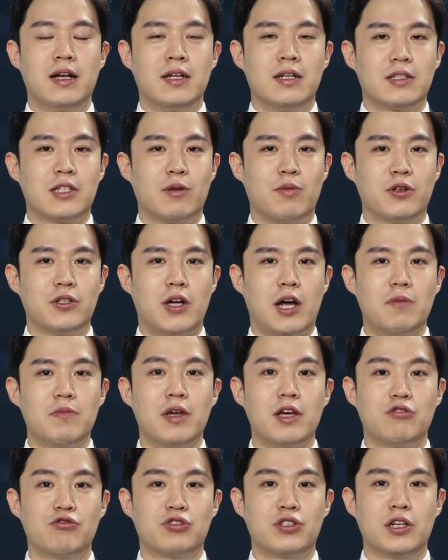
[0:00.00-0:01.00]
자, 먼저 함께
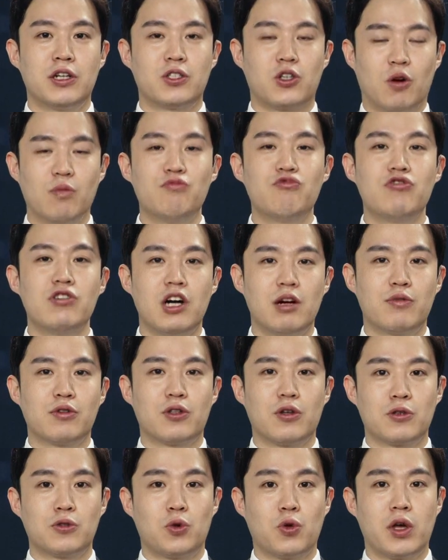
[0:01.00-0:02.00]
해주실
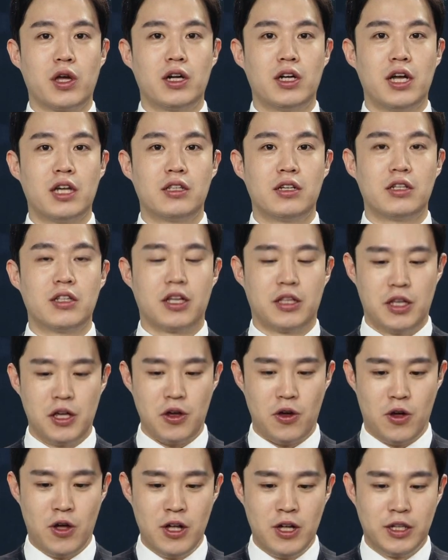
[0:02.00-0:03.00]
전문가부터 소개를 해드릴 텐데요.